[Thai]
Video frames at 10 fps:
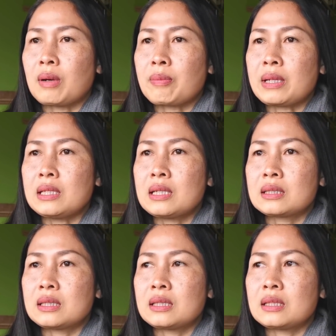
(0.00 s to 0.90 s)
มาเป็นเรื่อ
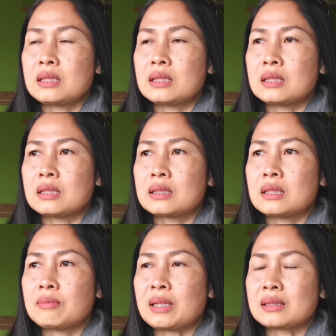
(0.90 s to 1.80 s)
งที่
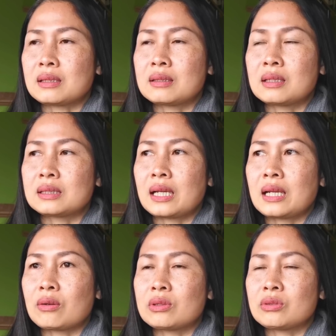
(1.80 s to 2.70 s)
ที่มันสะเทือนใจ
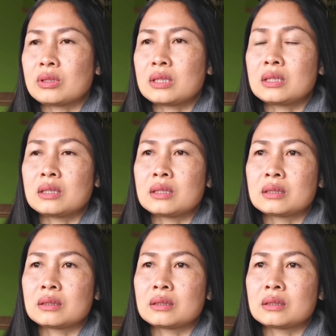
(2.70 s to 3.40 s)
เราที่สุดคือ